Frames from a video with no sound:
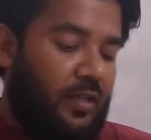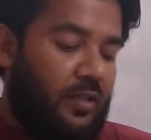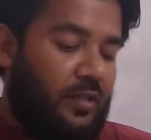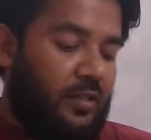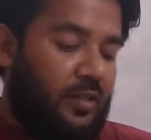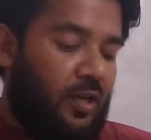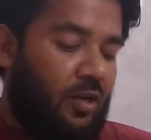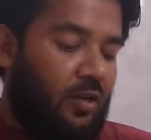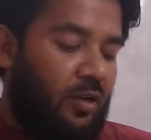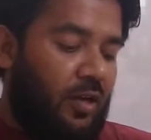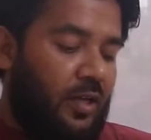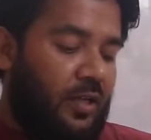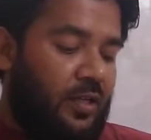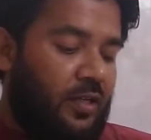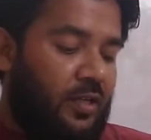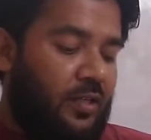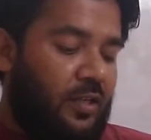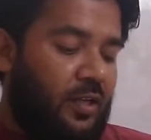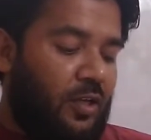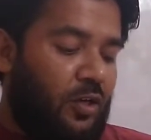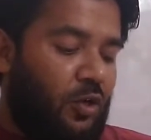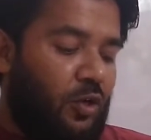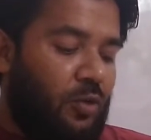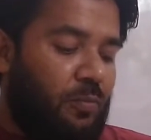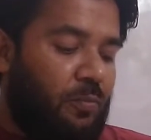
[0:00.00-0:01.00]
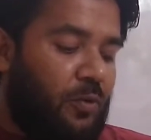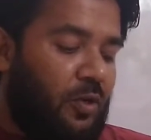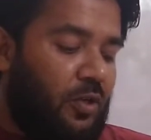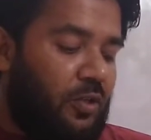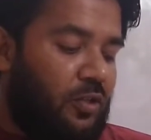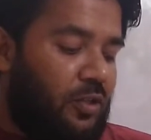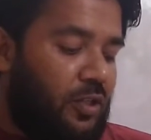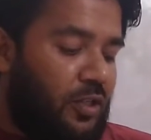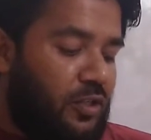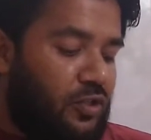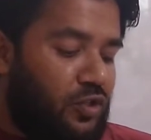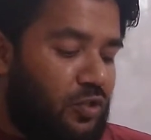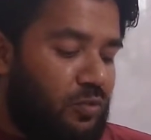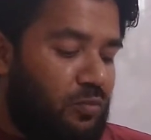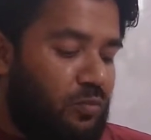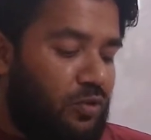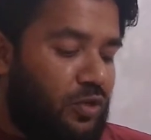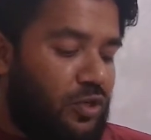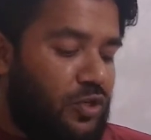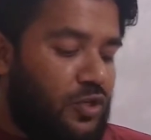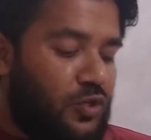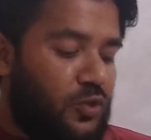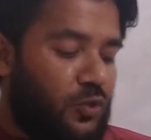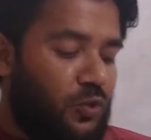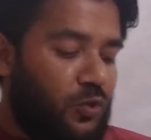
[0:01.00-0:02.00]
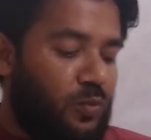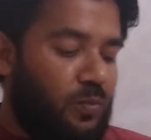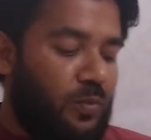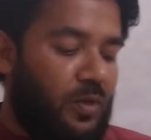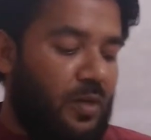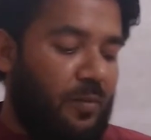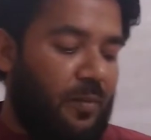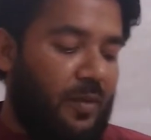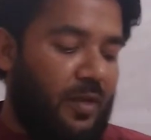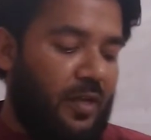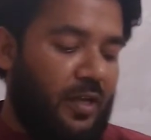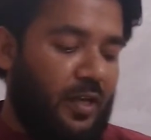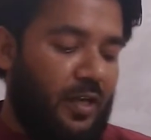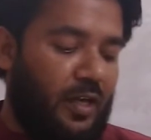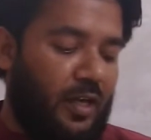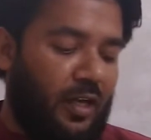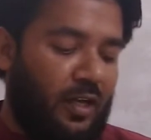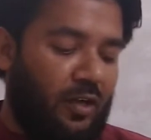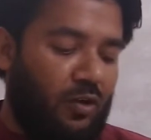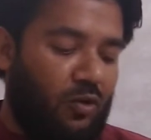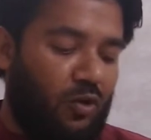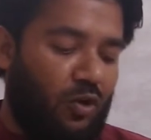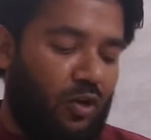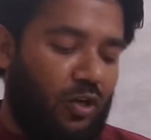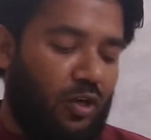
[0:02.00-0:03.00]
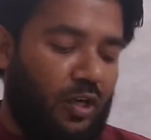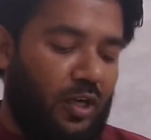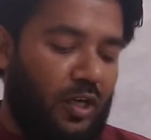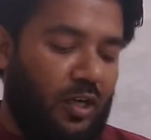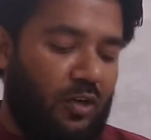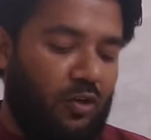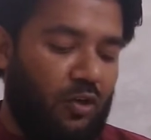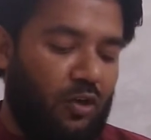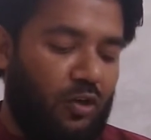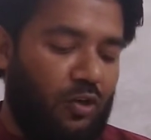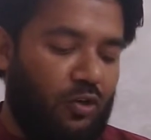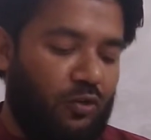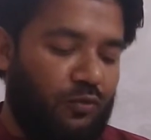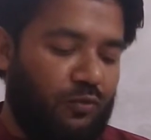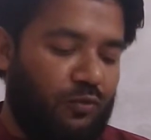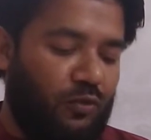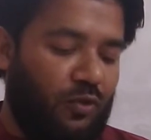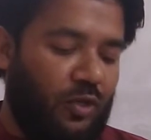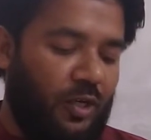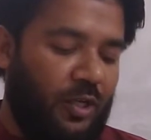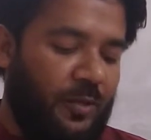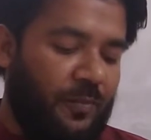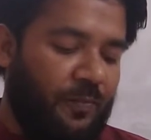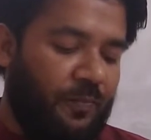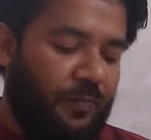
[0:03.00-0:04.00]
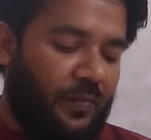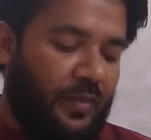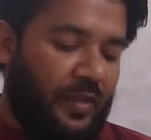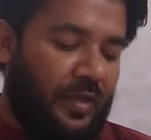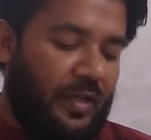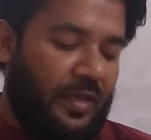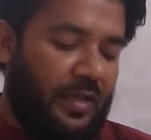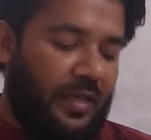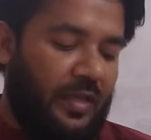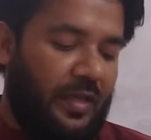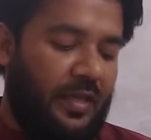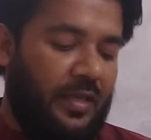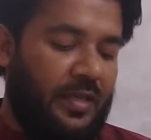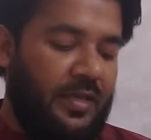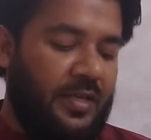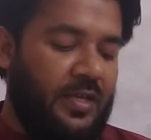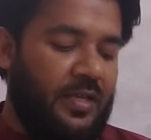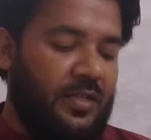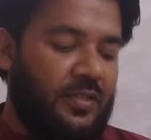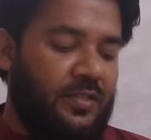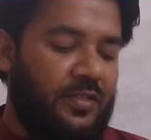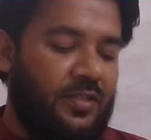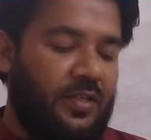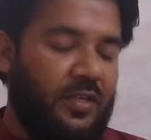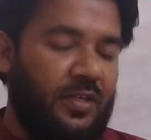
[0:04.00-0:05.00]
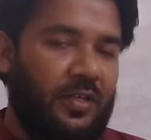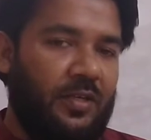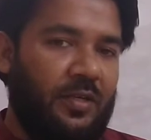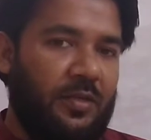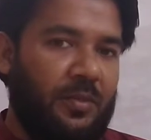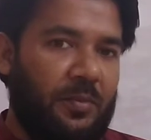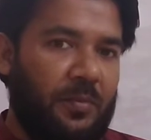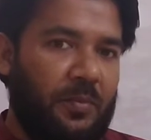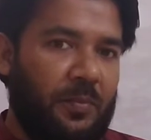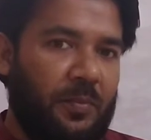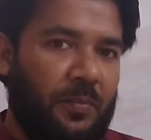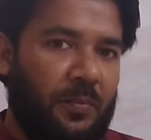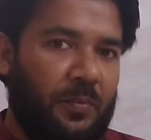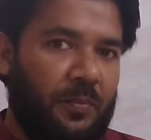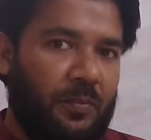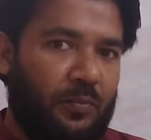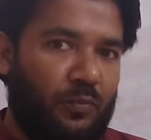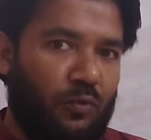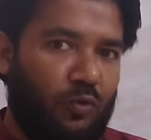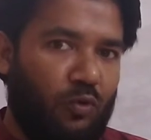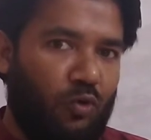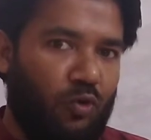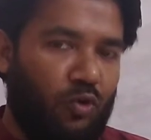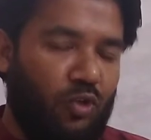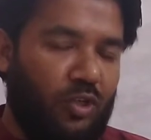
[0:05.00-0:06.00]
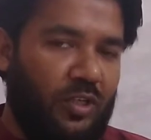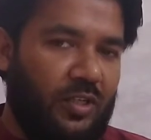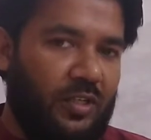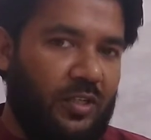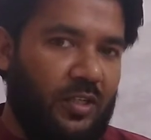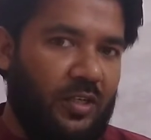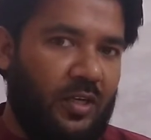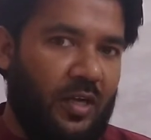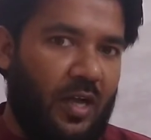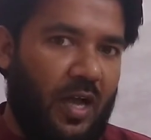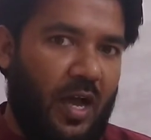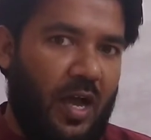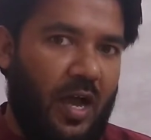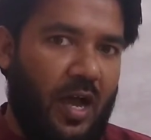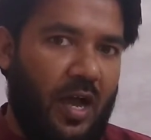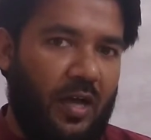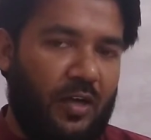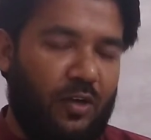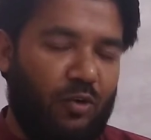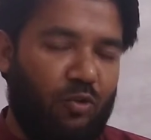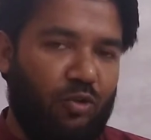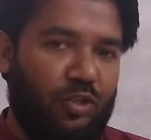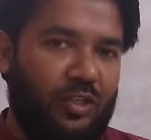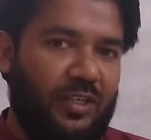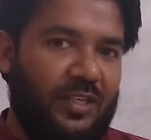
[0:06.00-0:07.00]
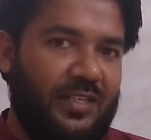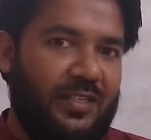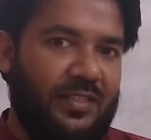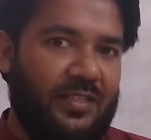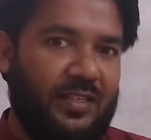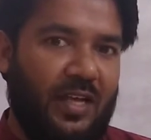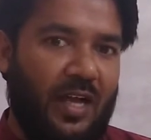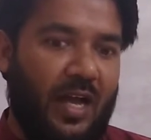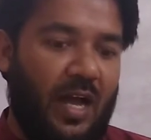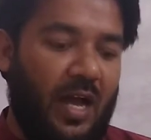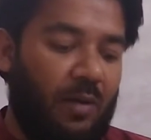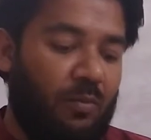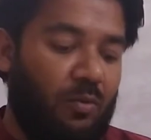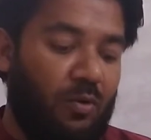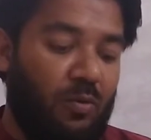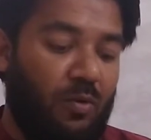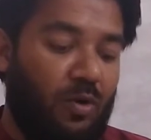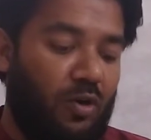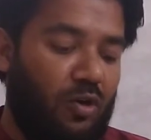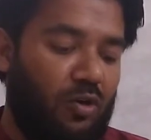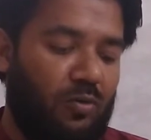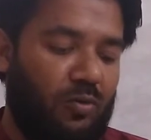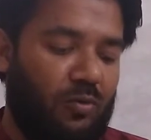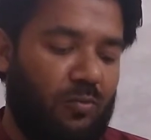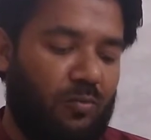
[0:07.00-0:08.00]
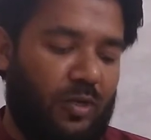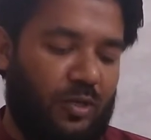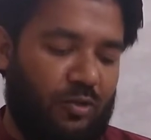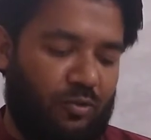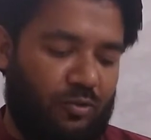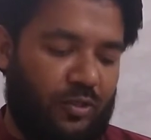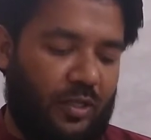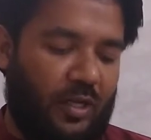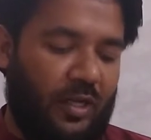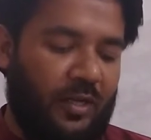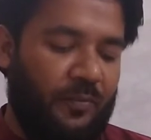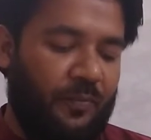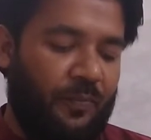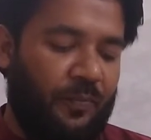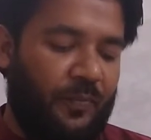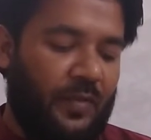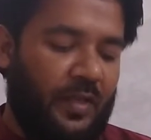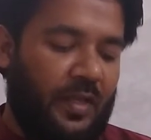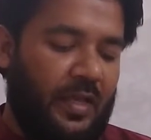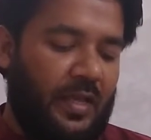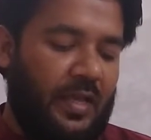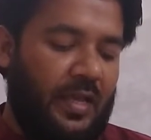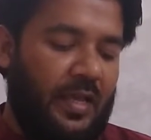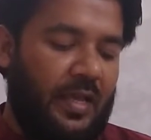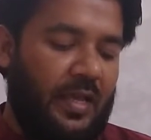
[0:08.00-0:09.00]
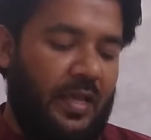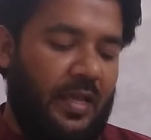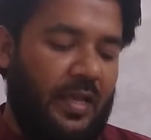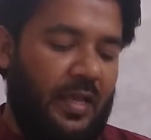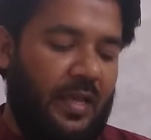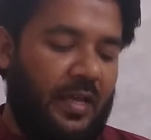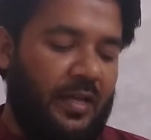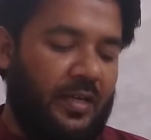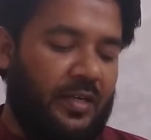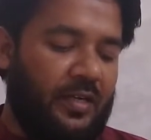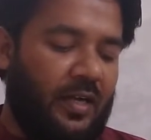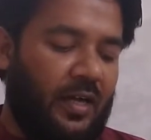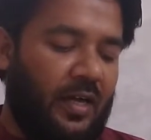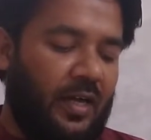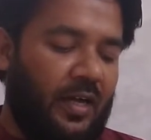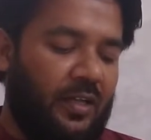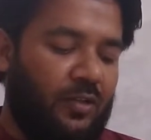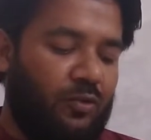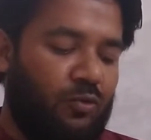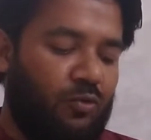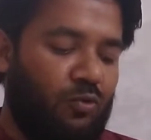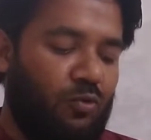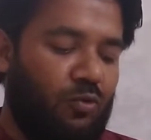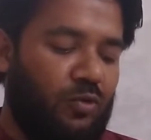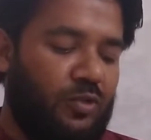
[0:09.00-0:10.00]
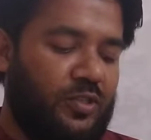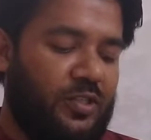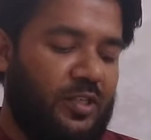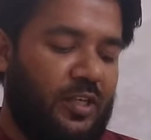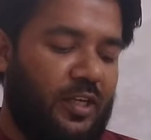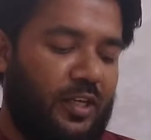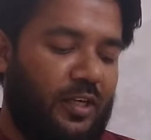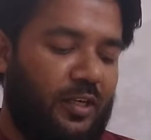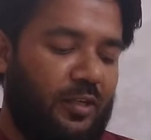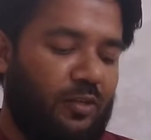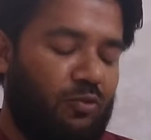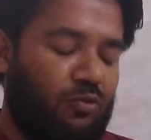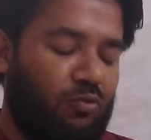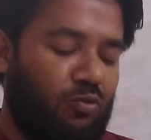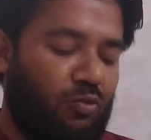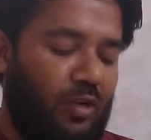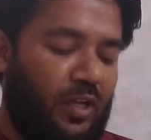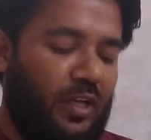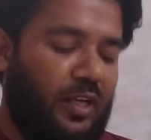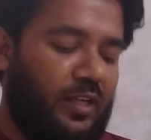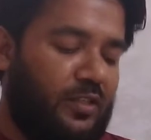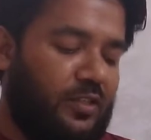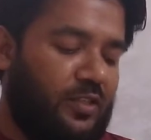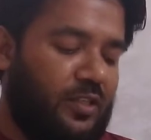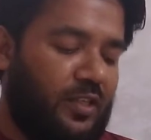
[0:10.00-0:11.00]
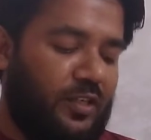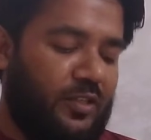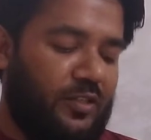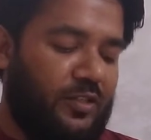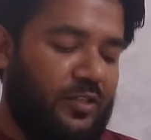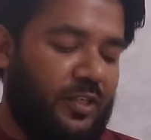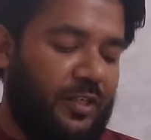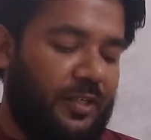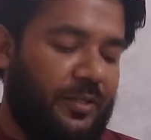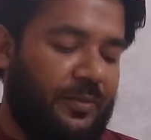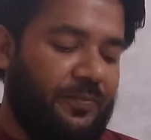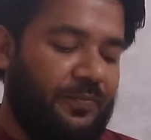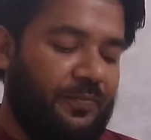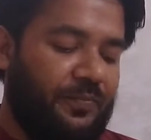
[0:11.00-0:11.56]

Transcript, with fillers: তাহলে কি দাঁড়ালো পদ্মা যমুনা সুরমা মেঘনা গঙ্গা কর্ণফুলী এই যে নদীদের নদীর যে আবহমানতা এটা তুলছেন তুলে আনছেন যে